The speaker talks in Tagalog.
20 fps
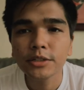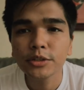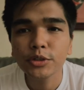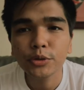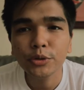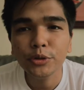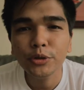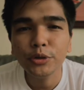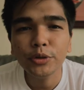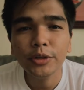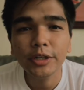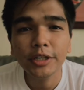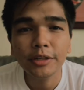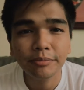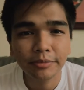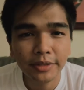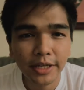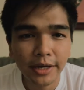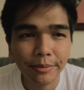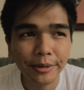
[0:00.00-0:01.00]
So yun yung
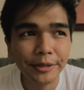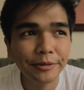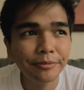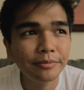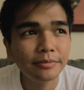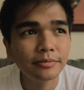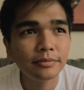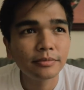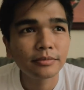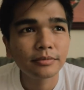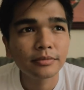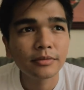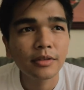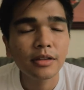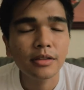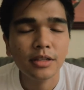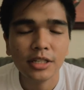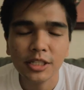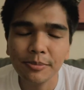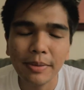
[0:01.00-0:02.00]
ganap namin
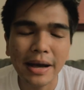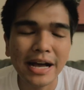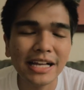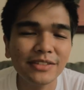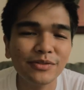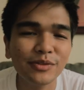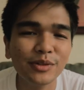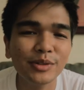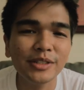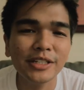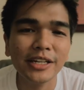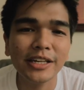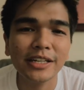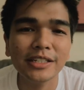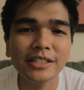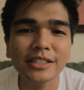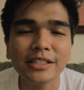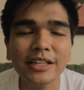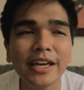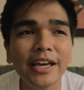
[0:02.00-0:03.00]
these past few
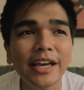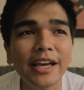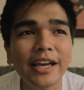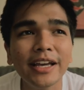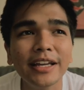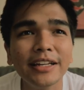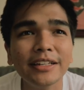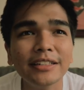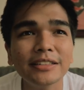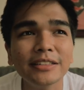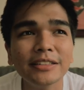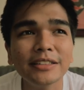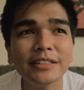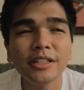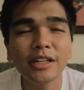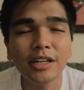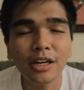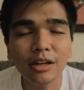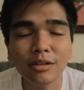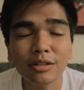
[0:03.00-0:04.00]
days and
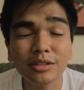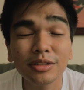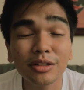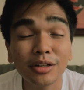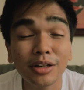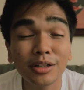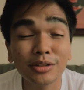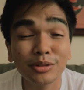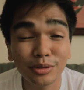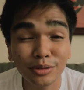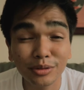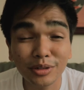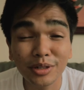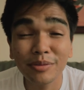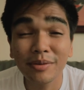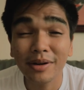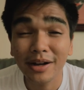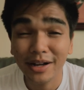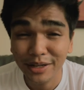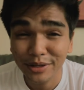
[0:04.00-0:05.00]
ngayon lang ulit ako nakatulog
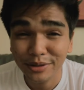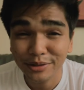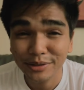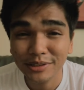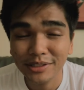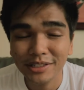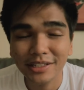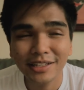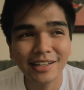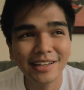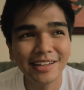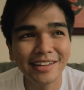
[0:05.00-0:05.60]
na maayos.